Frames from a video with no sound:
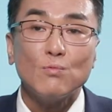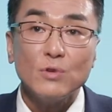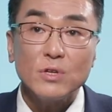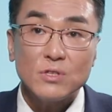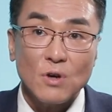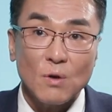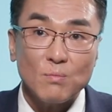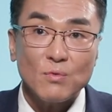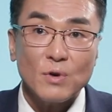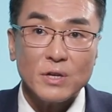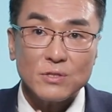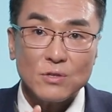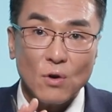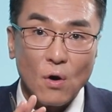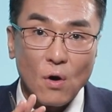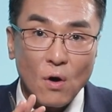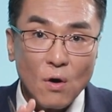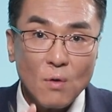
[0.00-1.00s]
우리 정부가
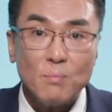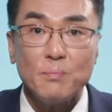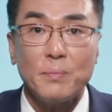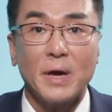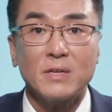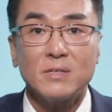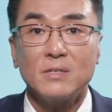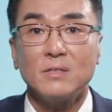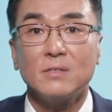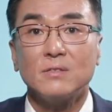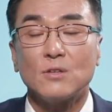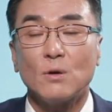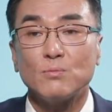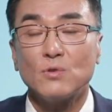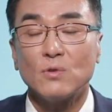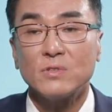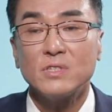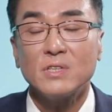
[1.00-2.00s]
처음 백신
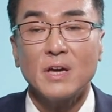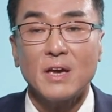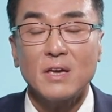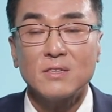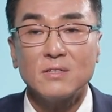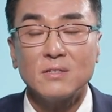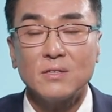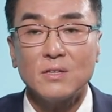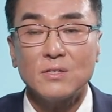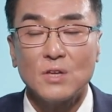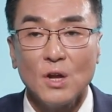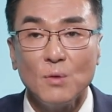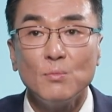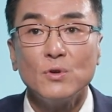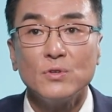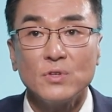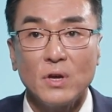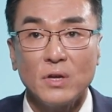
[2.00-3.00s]
접종 시작했을 때
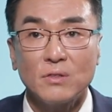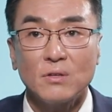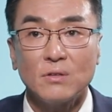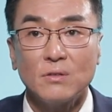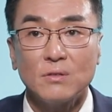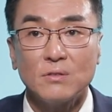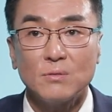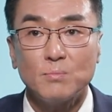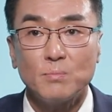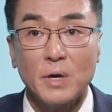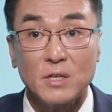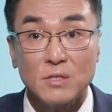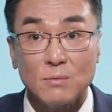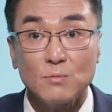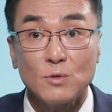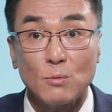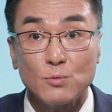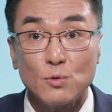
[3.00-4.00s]
제일 먼저 했던
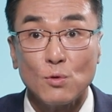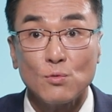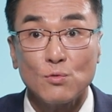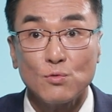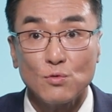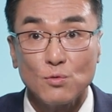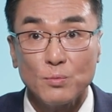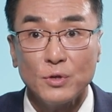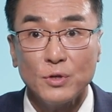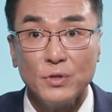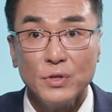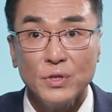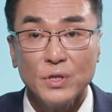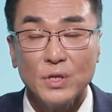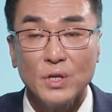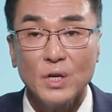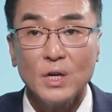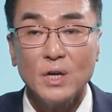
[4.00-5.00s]
백신 접종
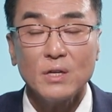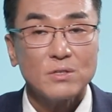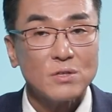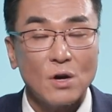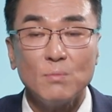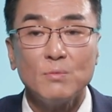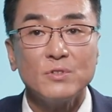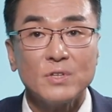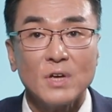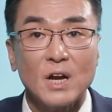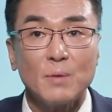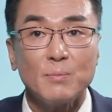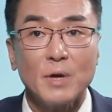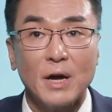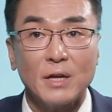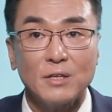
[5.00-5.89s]
그룹은 젊은 사람이